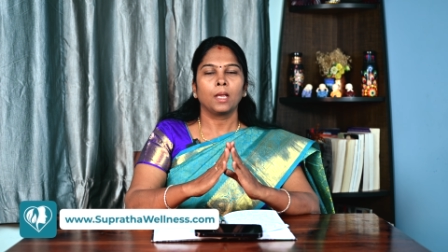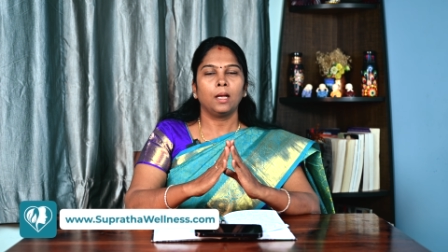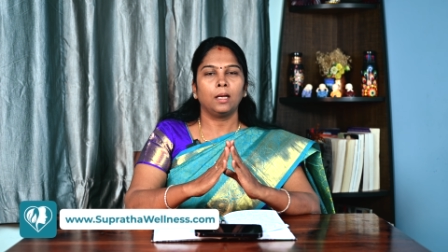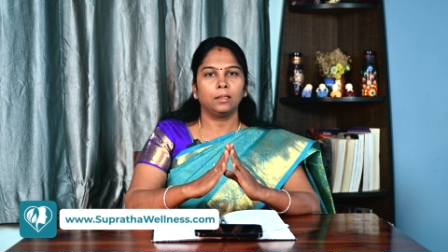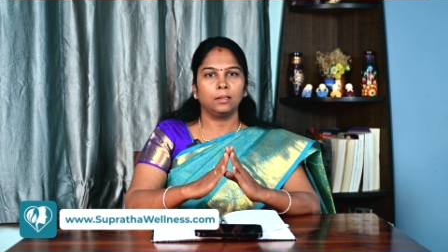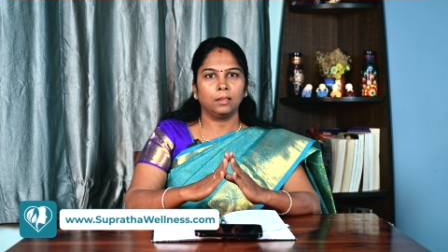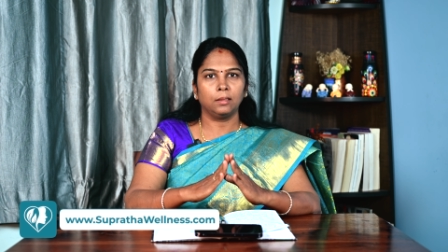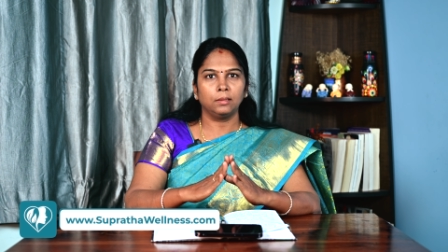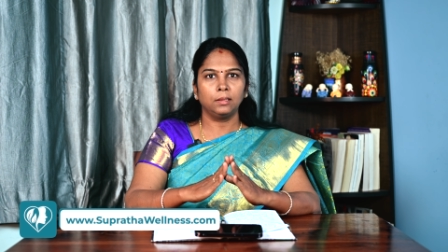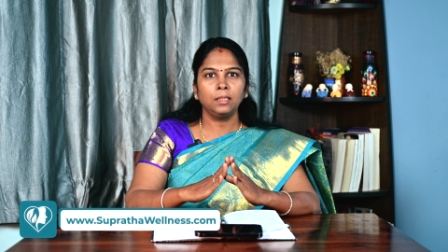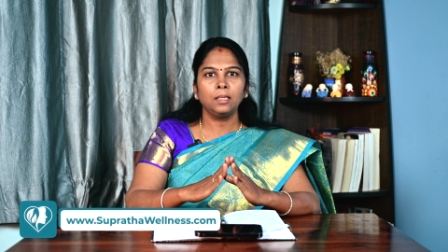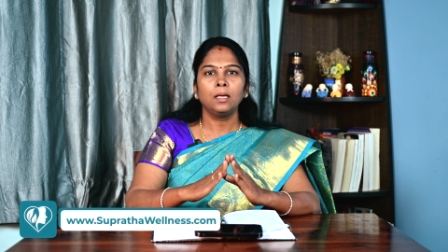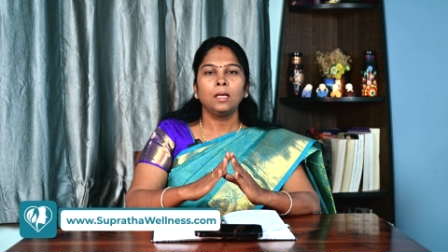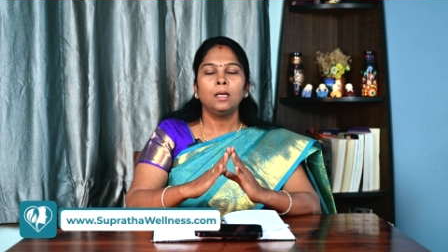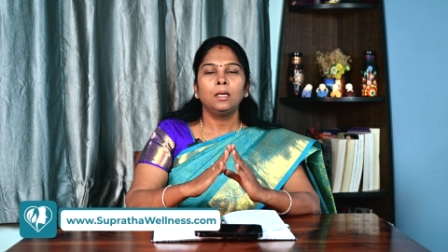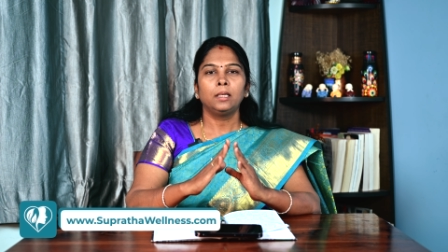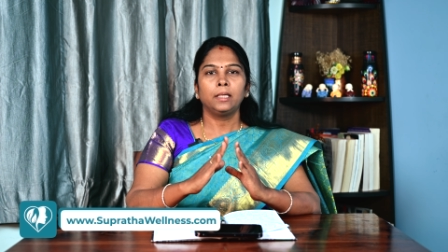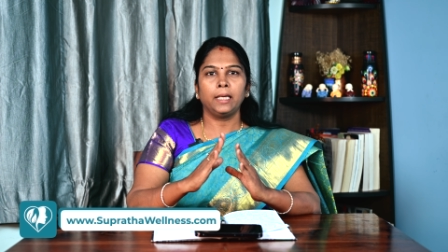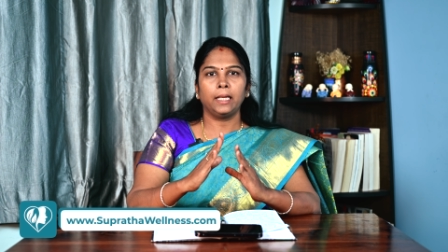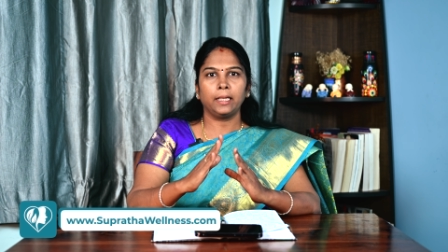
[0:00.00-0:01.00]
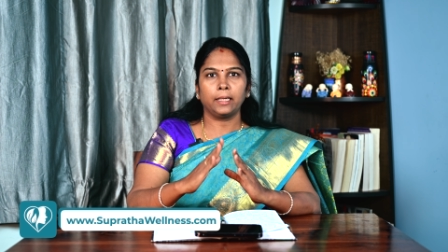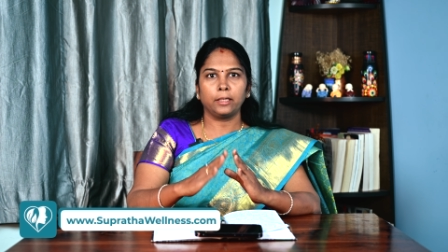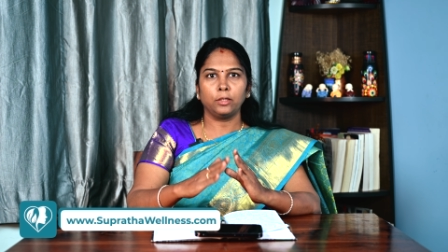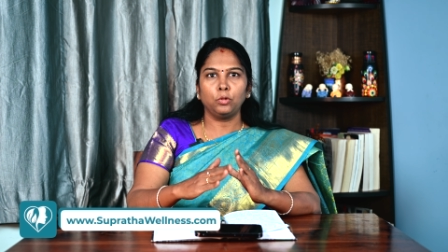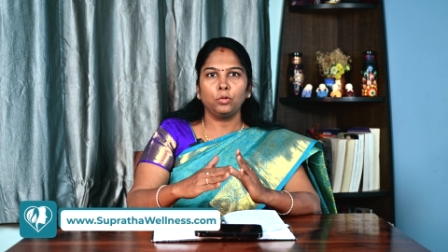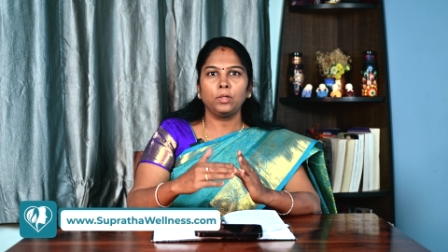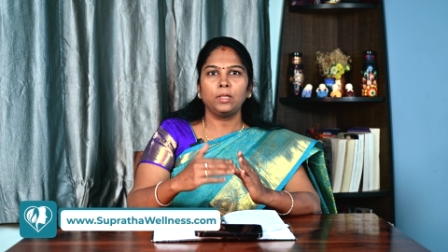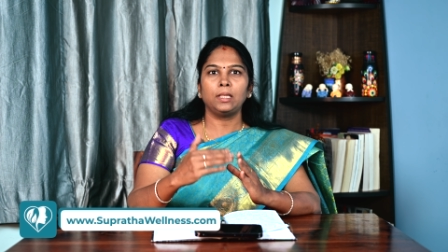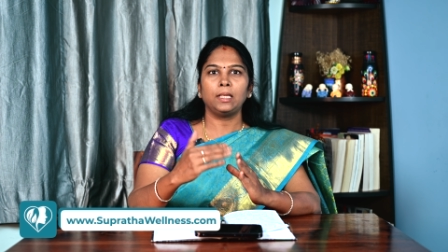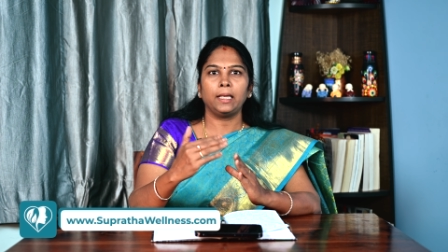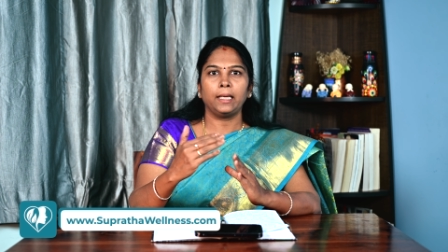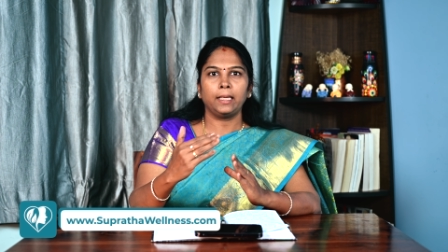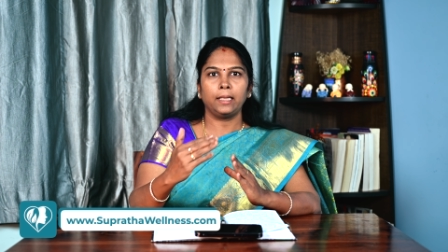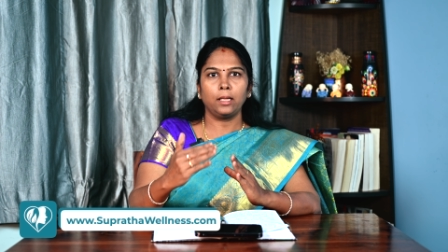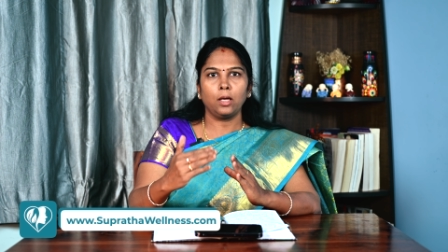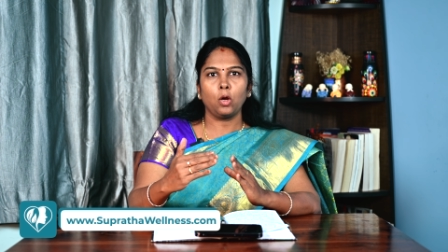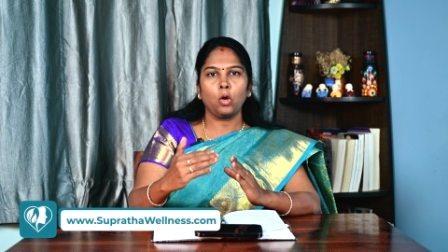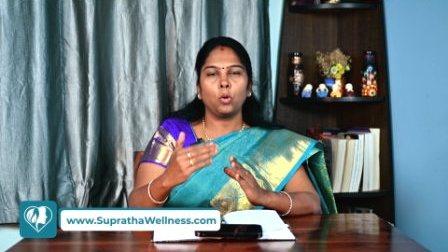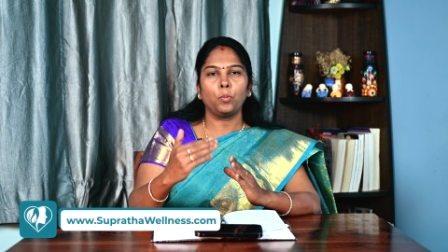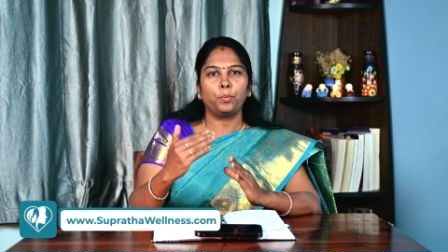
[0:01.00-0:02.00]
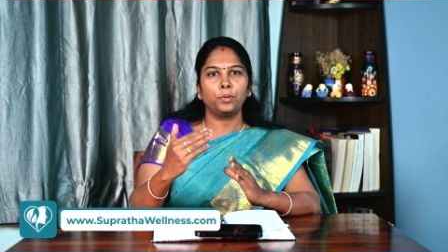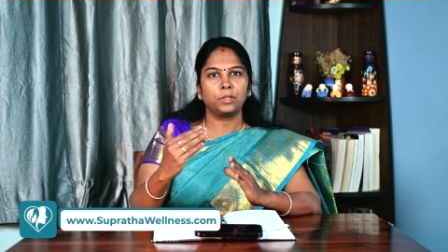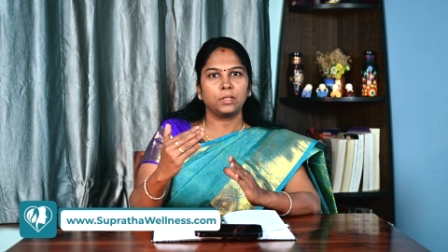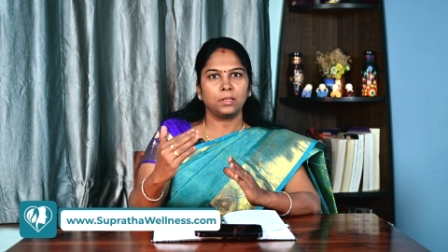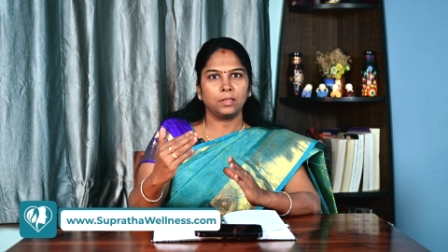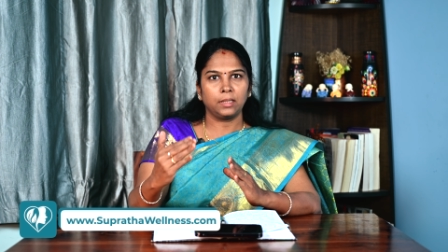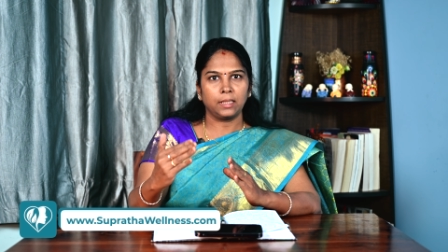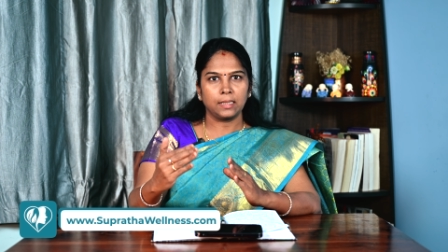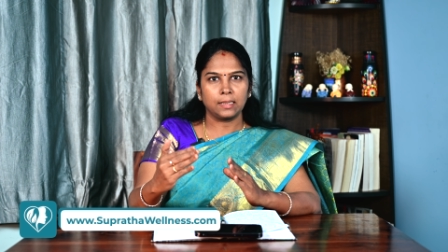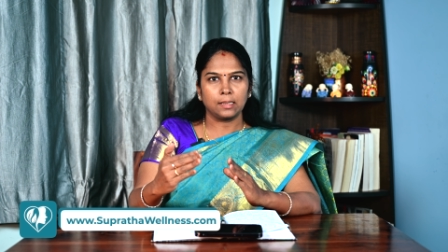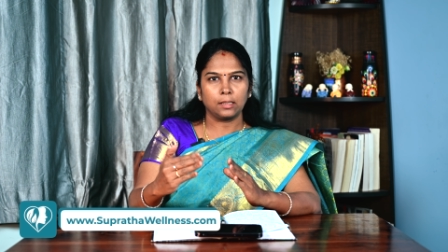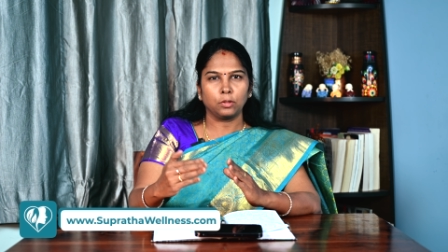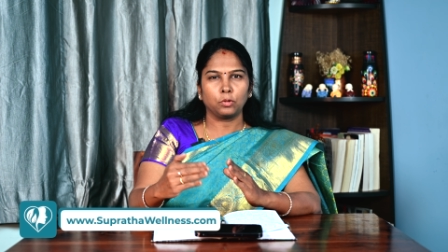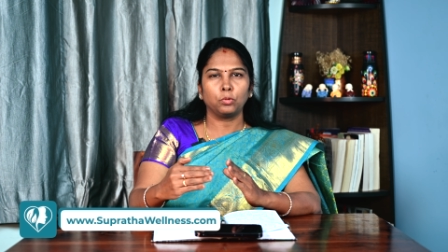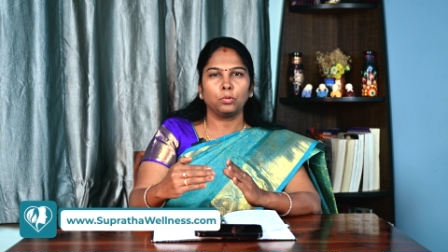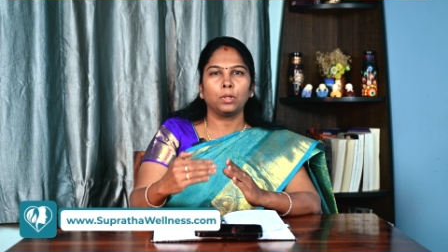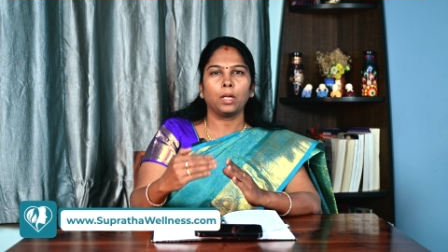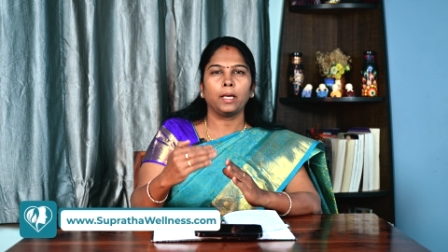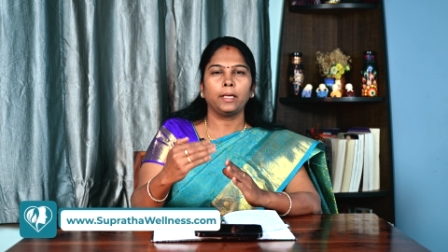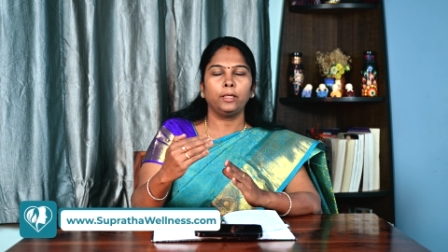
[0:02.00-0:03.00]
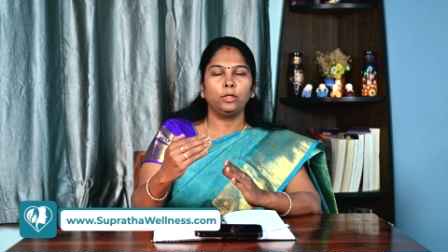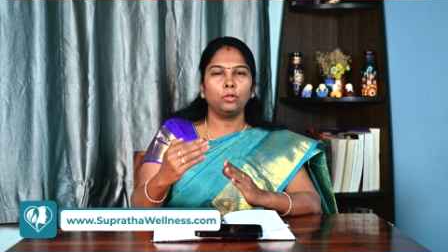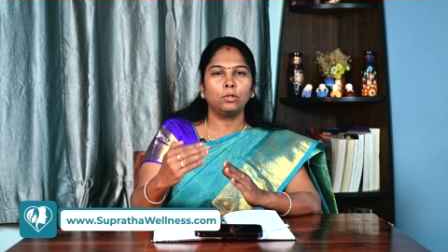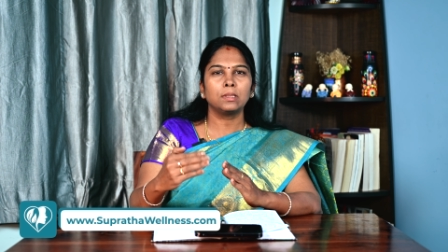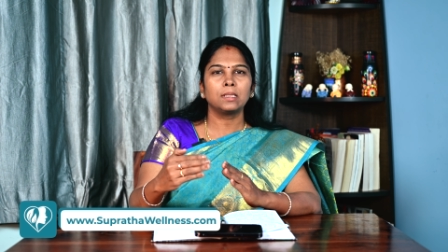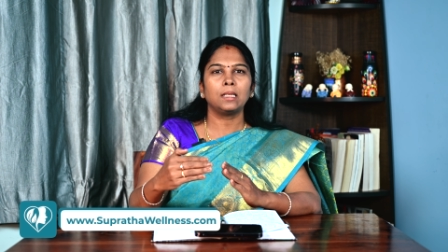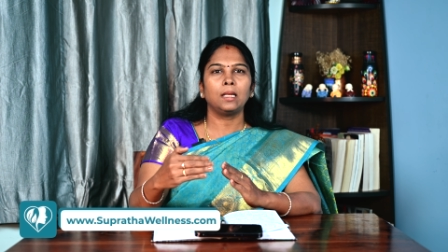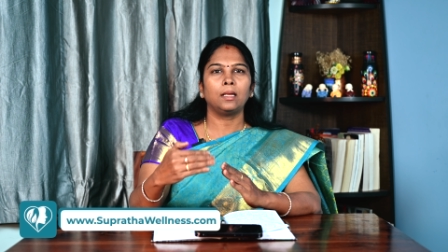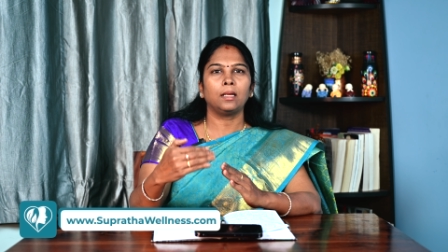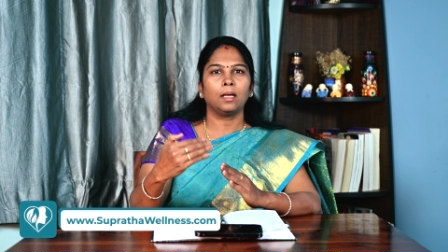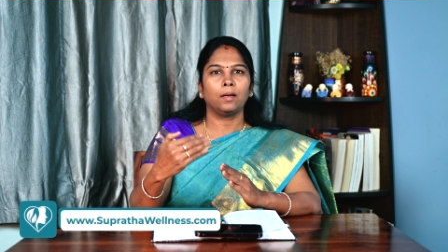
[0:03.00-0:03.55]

அதாவது எனக்கு இன்னும் இதில் என்ன ஆப்பர்ச்சுனிட்டிஸ் இருக்கும் நான் இன்னும் சில